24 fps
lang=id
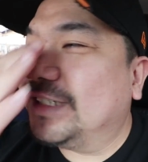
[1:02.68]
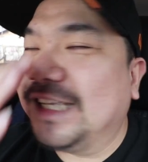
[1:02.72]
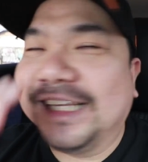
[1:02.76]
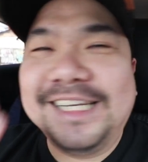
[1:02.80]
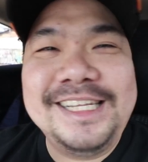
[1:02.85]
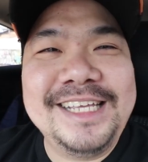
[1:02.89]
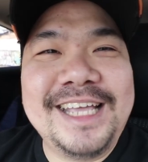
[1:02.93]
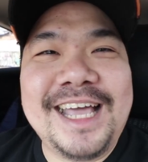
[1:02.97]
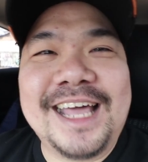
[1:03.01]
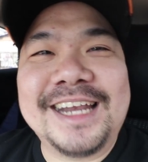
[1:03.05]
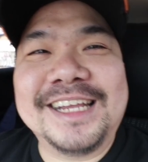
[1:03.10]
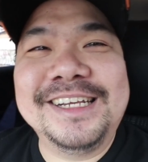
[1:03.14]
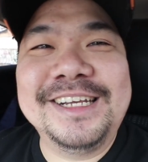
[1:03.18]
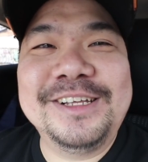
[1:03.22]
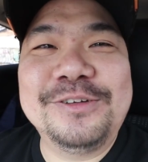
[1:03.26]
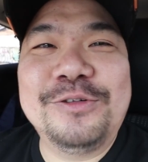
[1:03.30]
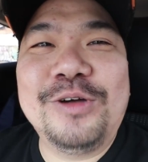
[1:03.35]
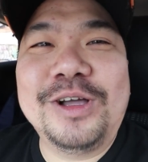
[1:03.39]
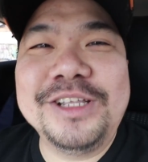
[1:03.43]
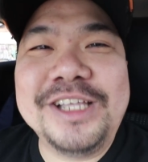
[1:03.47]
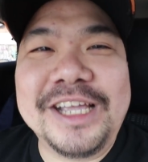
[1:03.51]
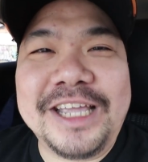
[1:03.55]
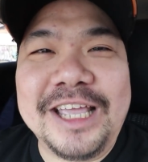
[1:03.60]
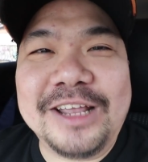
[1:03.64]
jadi hari ini
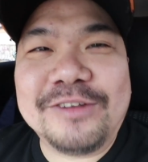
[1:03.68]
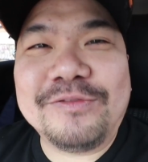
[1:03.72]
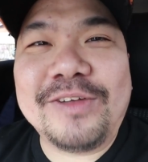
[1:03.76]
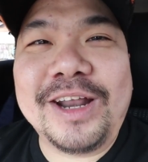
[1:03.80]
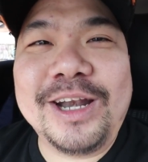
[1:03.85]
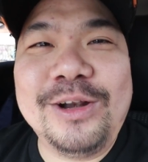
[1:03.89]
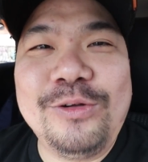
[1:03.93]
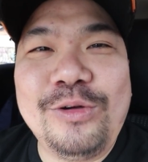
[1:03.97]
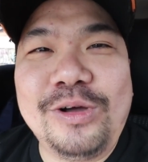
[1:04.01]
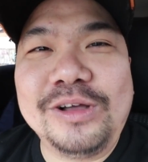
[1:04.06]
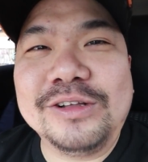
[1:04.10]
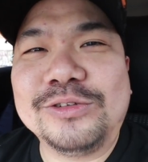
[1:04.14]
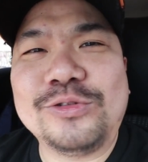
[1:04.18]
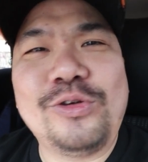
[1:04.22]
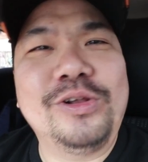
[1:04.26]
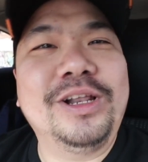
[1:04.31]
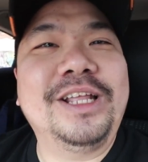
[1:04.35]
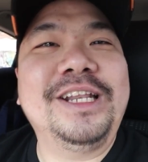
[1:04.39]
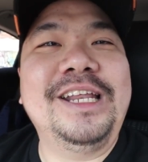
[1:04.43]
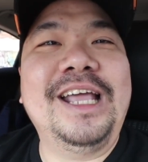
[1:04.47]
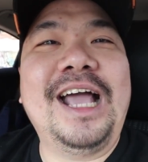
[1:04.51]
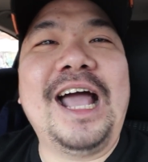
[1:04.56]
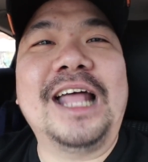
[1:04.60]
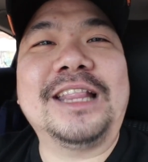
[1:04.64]
gua ajak Irfan dong
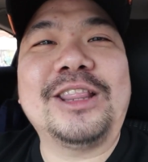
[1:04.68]
soalnya dia